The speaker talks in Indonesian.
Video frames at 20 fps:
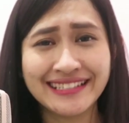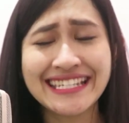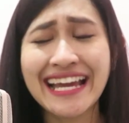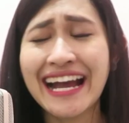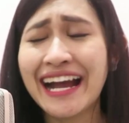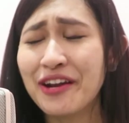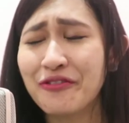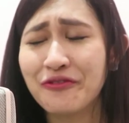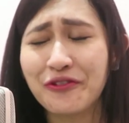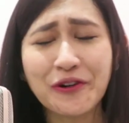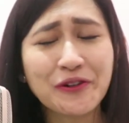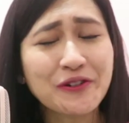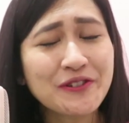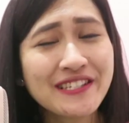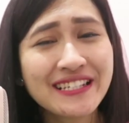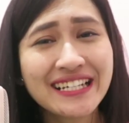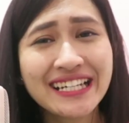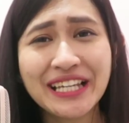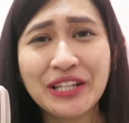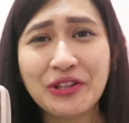Jangan
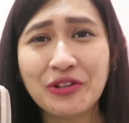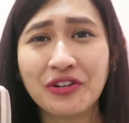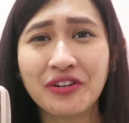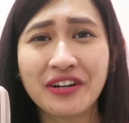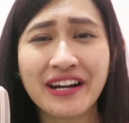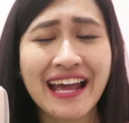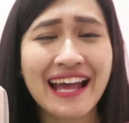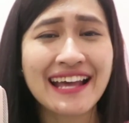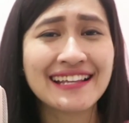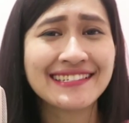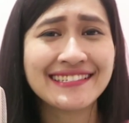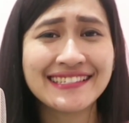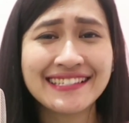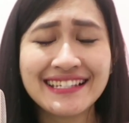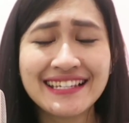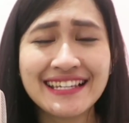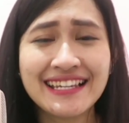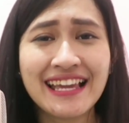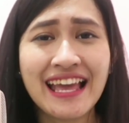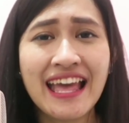fokus ke
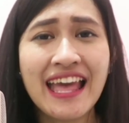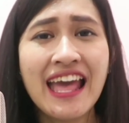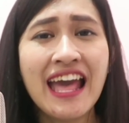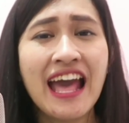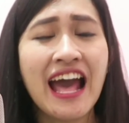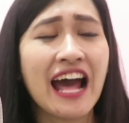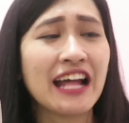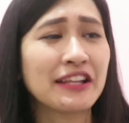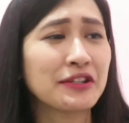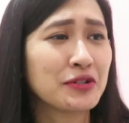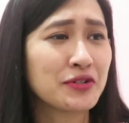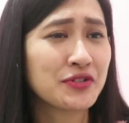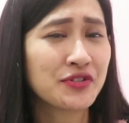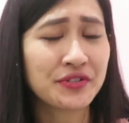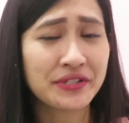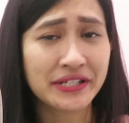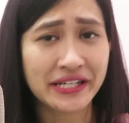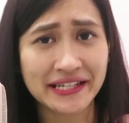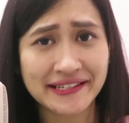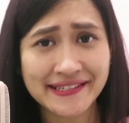intonasi atau
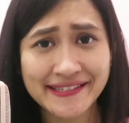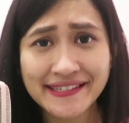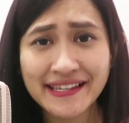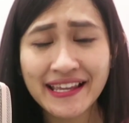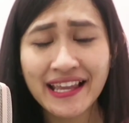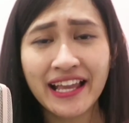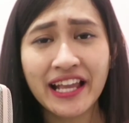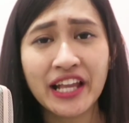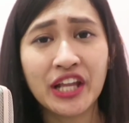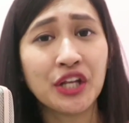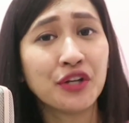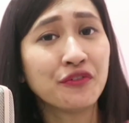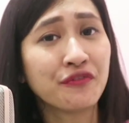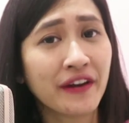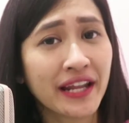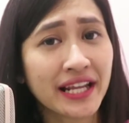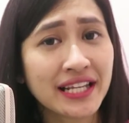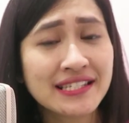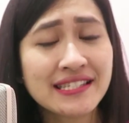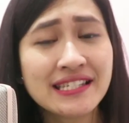stressing,
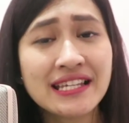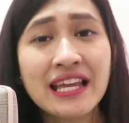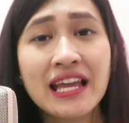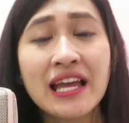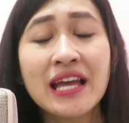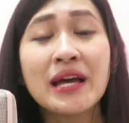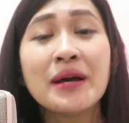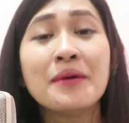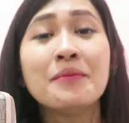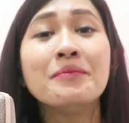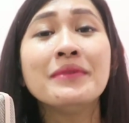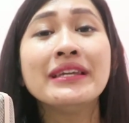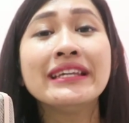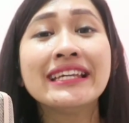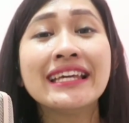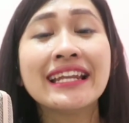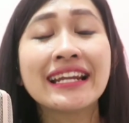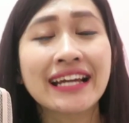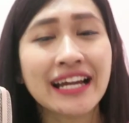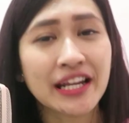infleksi,
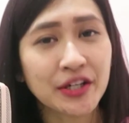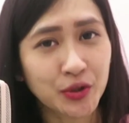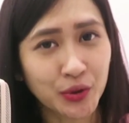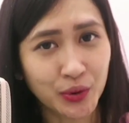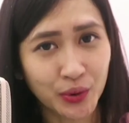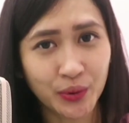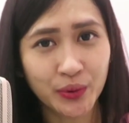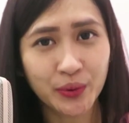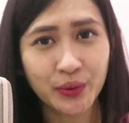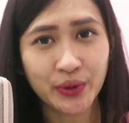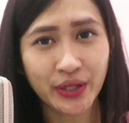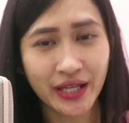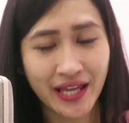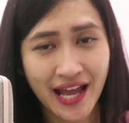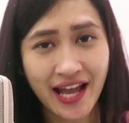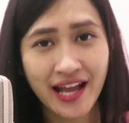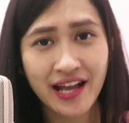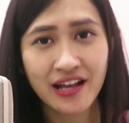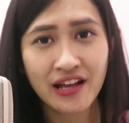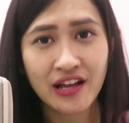minggirkan dulu
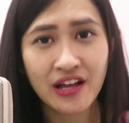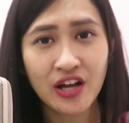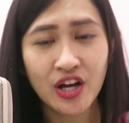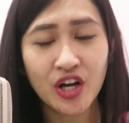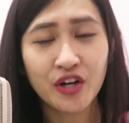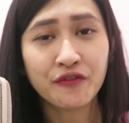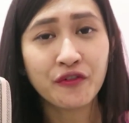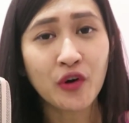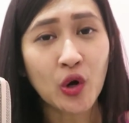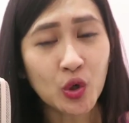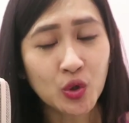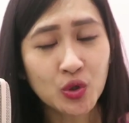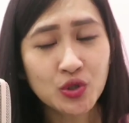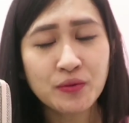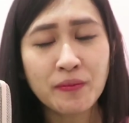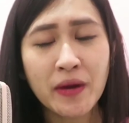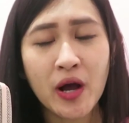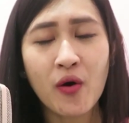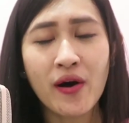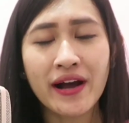ya.
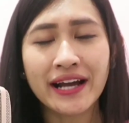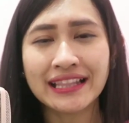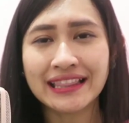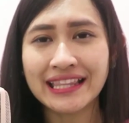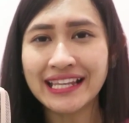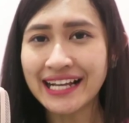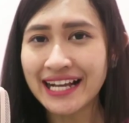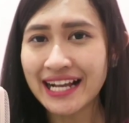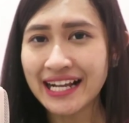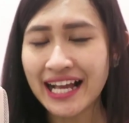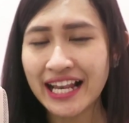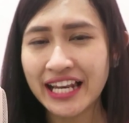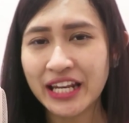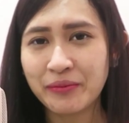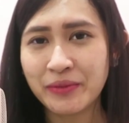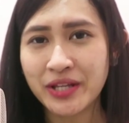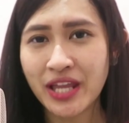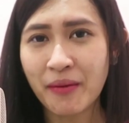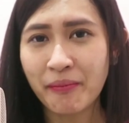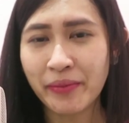Fokus bahwa ketika
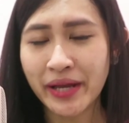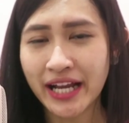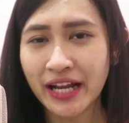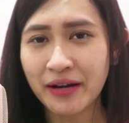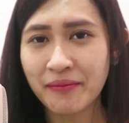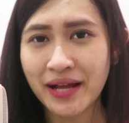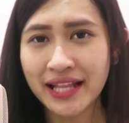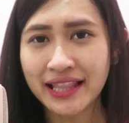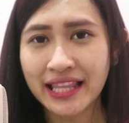kalian menyampaikan